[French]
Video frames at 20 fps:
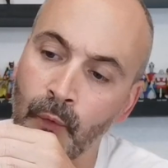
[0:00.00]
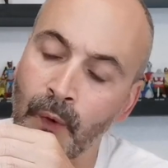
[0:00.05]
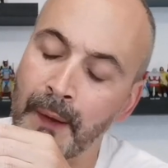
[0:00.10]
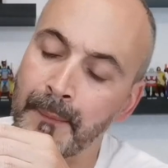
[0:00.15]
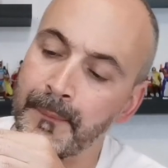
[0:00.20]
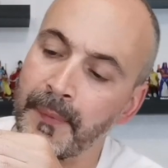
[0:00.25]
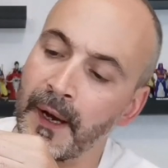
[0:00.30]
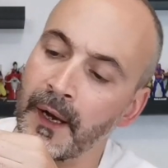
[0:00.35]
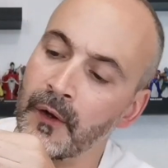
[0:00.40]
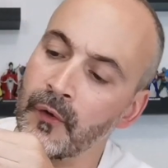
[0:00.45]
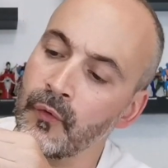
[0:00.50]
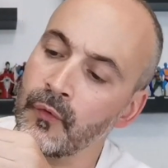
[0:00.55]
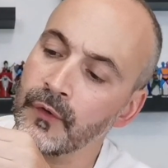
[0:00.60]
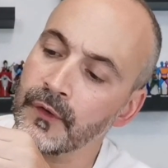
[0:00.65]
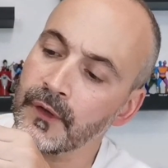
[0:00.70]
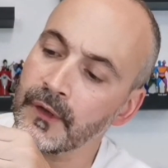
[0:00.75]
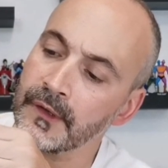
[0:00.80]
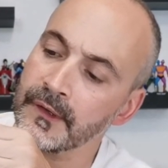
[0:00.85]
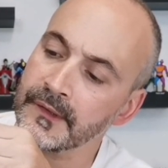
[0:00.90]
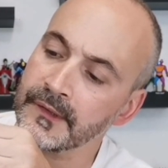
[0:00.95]
Ouais, par
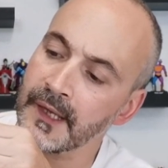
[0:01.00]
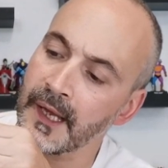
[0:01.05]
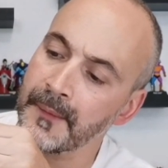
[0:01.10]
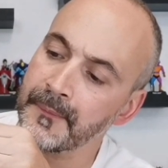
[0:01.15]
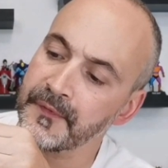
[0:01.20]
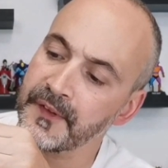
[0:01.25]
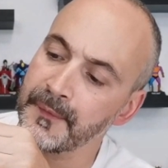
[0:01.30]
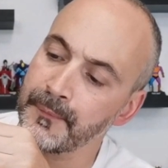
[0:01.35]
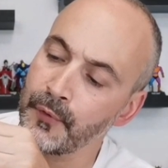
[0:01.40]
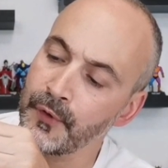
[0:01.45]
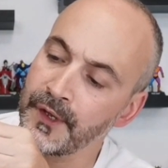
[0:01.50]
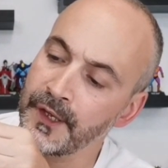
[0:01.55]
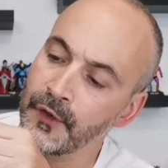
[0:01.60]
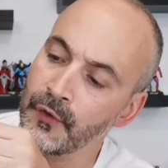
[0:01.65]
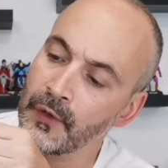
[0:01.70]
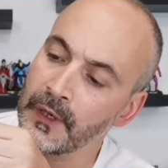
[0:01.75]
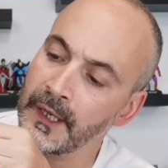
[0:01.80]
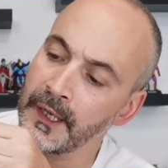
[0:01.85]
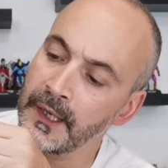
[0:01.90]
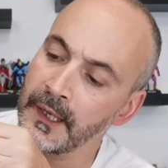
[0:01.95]
contre, ça a un petit peu
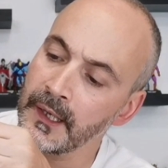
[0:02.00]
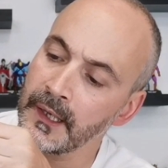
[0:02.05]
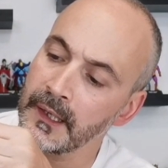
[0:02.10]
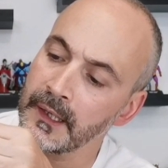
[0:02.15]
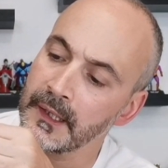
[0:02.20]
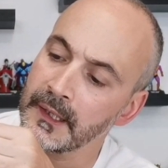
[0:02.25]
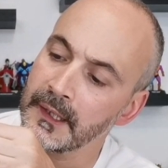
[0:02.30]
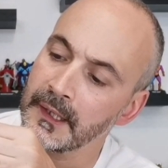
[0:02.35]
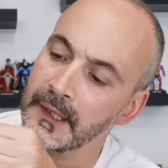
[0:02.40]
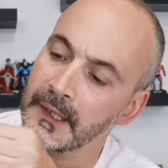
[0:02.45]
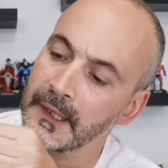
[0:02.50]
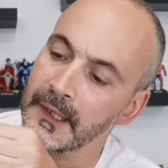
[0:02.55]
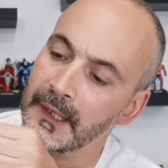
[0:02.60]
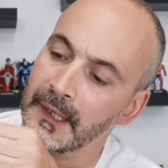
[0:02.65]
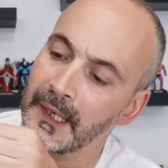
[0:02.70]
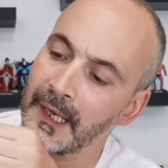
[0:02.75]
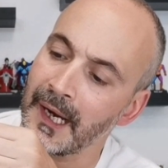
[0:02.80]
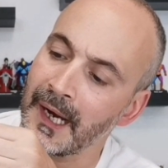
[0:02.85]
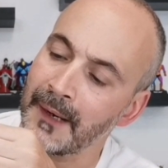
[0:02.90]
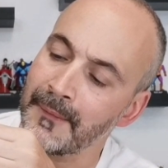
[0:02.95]
dégueulé.
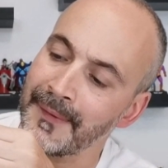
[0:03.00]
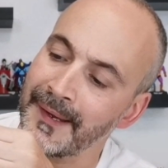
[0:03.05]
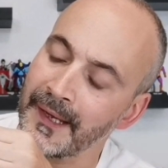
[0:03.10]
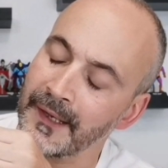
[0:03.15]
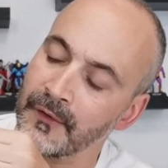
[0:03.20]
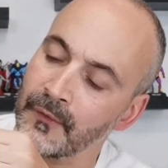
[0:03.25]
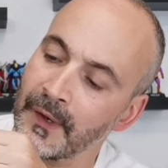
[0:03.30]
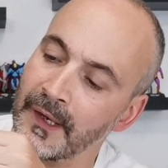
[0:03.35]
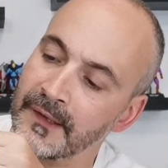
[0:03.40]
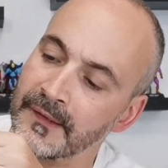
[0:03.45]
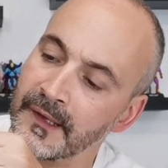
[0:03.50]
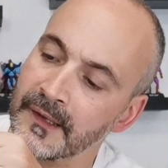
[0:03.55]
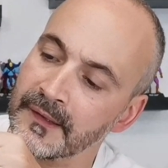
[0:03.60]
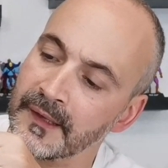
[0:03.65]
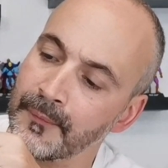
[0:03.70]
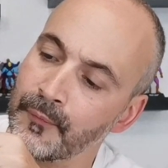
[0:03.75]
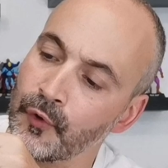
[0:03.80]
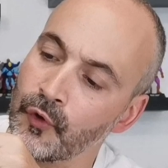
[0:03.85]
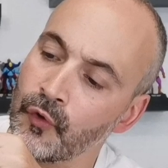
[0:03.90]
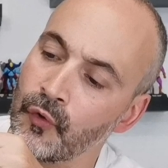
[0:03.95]
Ah merde, ouais, ça
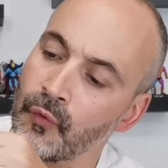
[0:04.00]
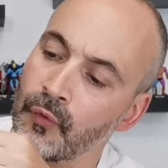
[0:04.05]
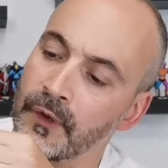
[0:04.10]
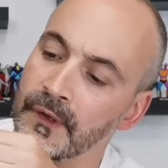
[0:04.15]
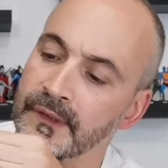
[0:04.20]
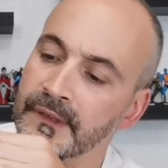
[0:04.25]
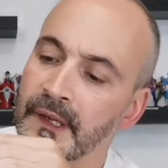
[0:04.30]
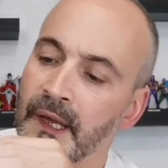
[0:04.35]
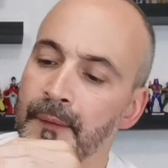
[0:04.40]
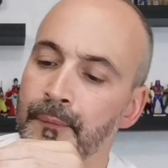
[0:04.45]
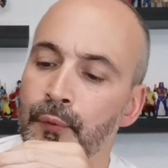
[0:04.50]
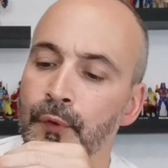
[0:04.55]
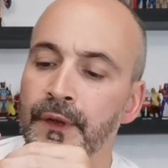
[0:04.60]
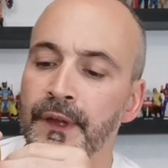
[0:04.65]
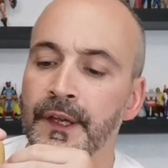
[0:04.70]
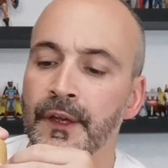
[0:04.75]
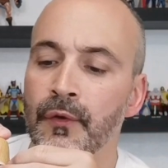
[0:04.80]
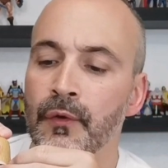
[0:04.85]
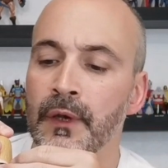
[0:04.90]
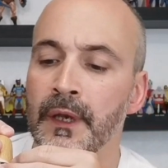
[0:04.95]
c'est un peu con. Ça un peu
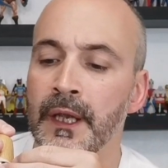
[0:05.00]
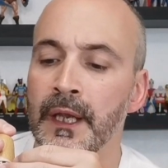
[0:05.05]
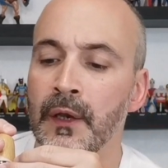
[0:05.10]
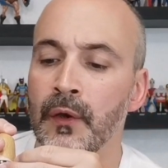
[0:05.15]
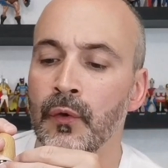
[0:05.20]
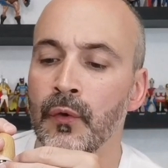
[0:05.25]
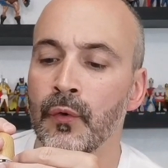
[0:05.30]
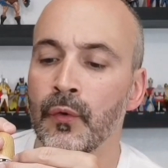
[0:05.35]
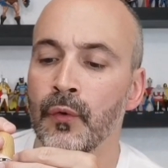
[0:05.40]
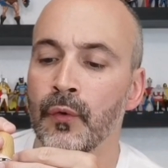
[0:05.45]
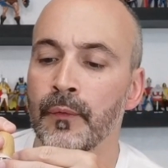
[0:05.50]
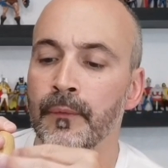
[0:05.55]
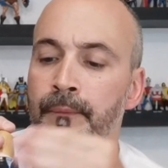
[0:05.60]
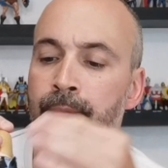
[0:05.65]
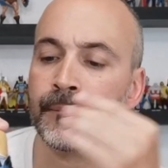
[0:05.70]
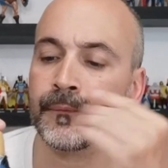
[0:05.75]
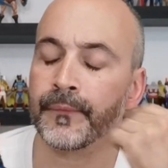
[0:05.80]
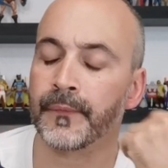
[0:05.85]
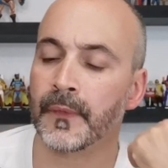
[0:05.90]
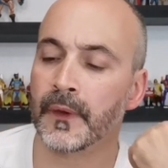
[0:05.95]
dégueulé
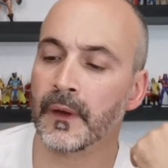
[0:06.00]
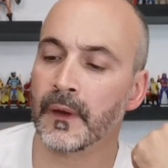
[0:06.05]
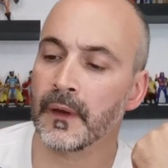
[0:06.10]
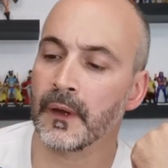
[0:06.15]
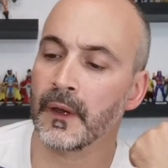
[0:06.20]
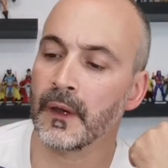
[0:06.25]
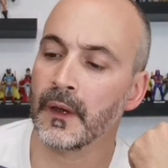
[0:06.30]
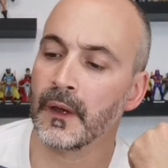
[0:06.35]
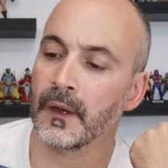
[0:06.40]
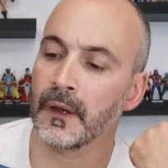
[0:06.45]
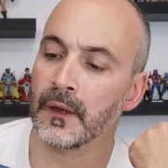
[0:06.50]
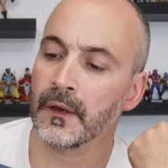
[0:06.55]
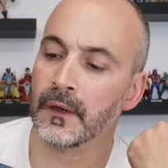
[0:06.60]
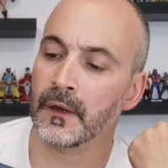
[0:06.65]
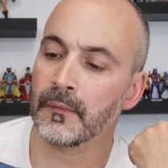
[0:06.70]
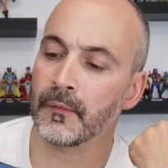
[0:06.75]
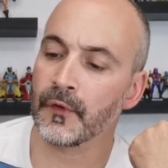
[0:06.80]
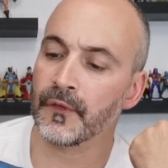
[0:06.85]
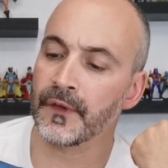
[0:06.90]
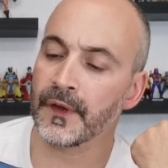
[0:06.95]
le
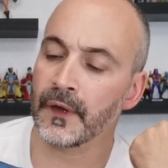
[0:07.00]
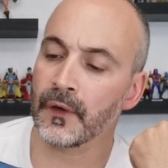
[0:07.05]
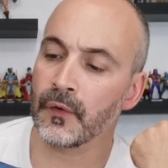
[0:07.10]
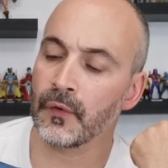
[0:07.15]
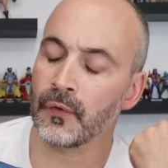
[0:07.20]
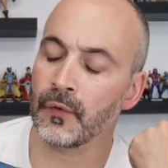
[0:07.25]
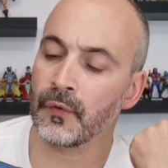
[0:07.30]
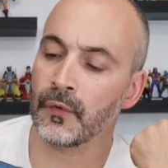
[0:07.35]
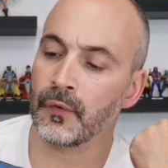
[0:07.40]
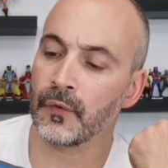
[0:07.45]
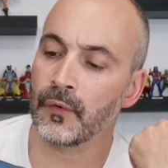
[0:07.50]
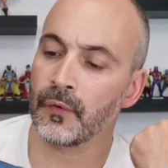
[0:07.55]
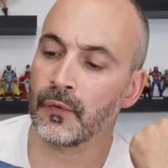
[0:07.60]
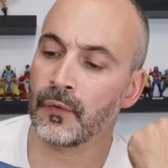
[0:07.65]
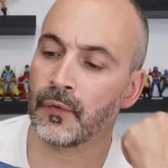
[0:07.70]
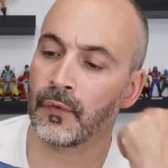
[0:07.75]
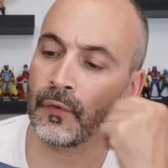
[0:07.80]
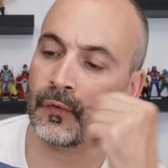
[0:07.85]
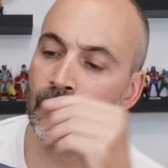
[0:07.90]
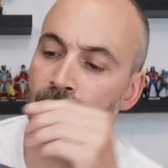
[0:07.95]
comment dire
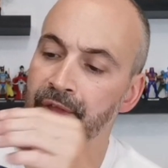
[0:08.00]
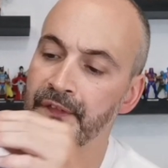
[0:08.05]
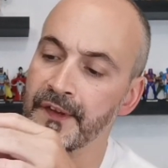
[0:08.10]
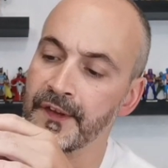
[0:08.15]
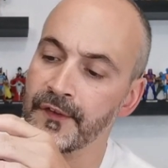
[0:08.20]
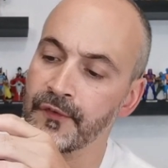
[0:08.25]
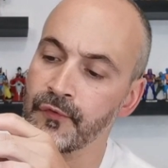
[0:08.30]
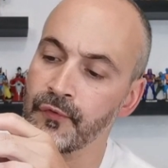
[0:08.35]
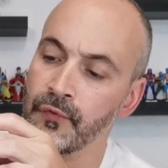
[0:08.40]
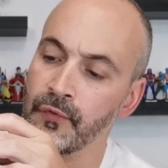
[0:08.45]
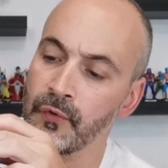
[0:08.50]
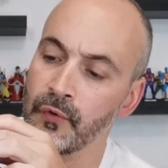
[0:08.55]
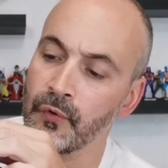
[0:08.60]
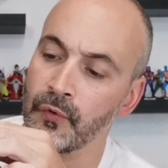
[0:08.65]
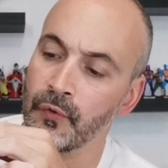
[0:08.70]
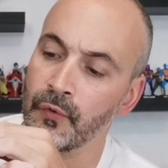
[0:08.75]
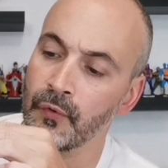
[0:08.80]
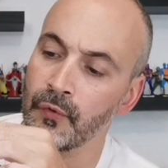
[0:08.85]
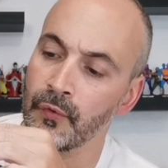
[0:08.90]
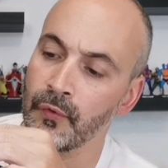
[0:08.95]
le, le tissu,
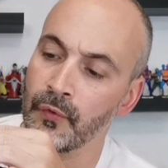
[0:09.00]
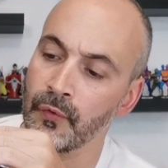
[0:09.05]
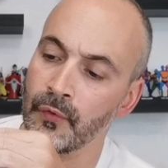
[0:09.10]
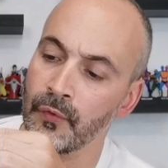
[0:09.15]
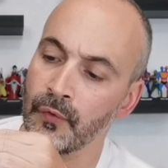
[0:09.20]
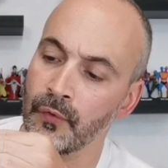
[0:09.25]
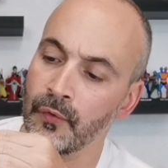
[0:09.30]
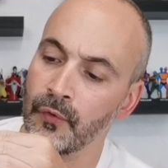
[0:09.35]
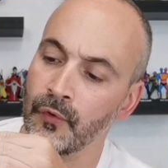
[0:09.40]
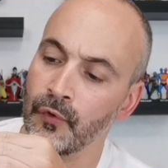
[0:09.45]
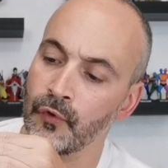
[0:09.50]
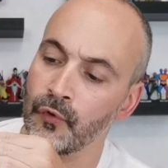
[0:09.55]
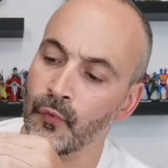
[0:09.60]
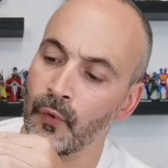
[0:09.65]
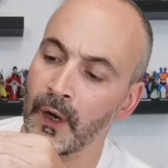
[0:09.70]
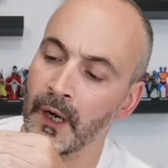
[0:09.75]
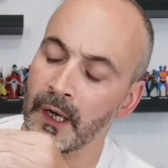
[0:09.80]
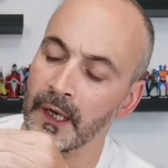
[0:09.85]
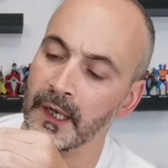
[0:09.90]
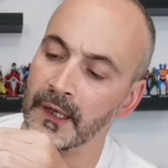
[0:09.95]
le, le
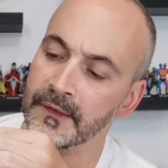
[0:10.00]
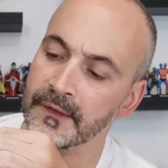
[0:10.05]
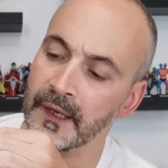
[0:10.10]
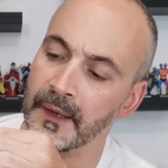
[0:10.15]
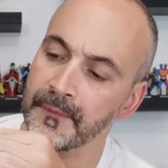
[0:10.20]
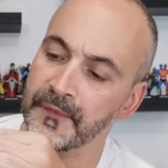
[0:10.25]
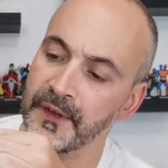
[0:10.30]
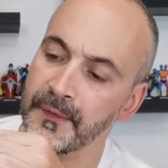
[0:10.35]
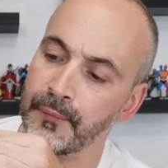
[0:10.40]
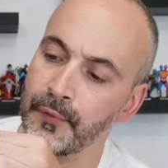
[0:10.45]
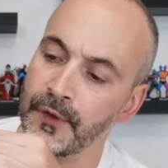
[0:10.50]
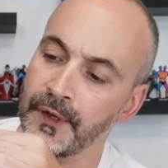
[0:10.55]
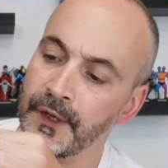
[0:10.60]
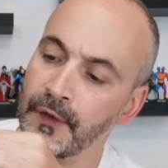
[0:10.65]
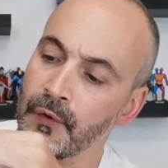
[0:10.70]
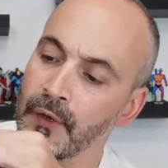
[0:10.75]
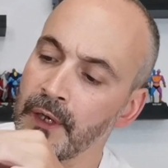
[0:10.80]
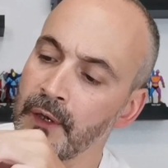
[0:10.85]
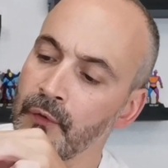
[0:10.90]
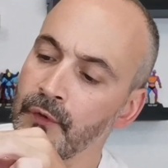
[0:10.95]
noir là, c'est un petit peu
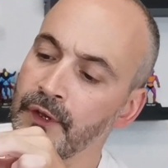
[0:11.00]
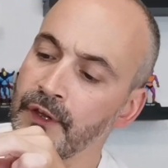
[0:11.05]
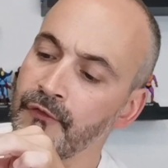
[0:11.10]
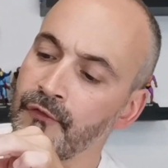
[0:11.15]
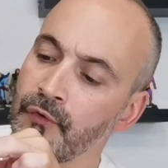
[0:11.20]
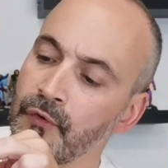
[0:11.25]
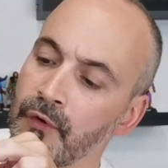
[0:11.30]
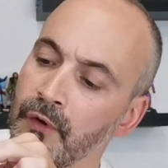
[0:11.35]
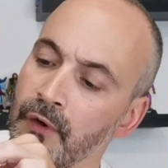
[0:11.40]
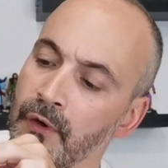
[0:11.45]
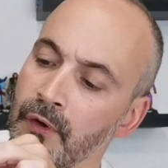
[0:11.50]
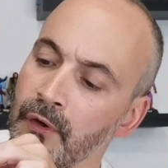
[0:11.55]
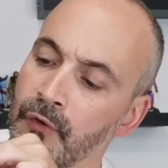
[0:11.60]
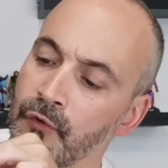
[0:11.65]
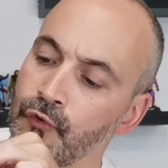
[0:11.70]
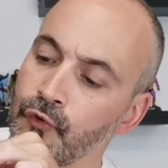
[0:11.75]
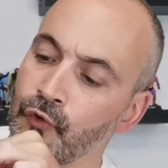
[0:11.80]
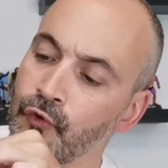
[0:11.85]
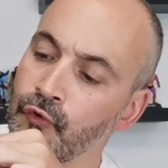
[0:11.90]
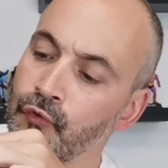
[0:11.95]
dégueulé au niveau euh,
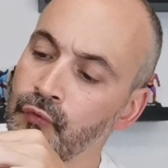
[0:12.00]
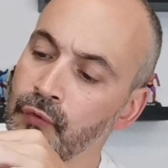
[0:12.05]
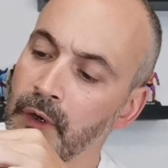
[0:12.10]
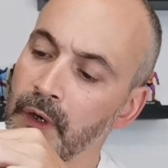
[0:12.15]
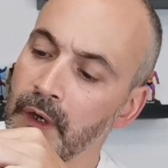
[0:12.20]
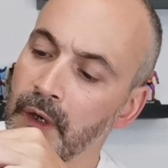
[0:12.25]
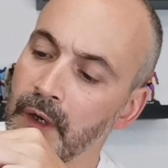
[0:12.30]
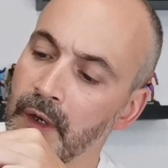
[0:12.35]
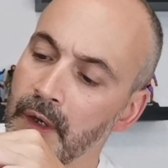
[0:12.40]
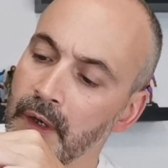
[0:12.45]
du cou.